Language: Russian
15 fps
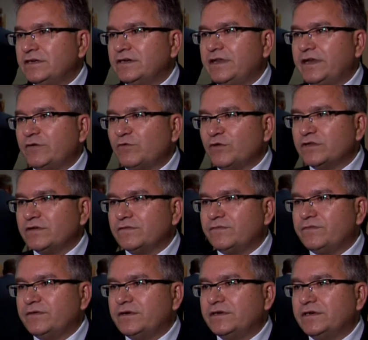рекордов,
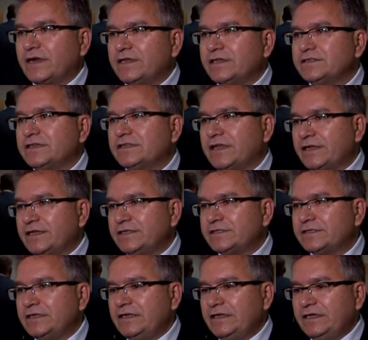горняцких
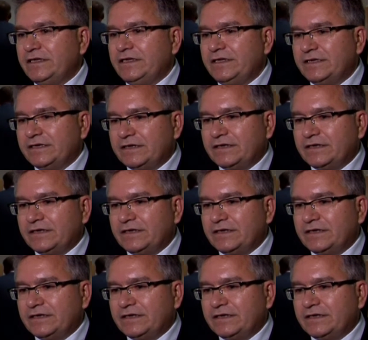традиций и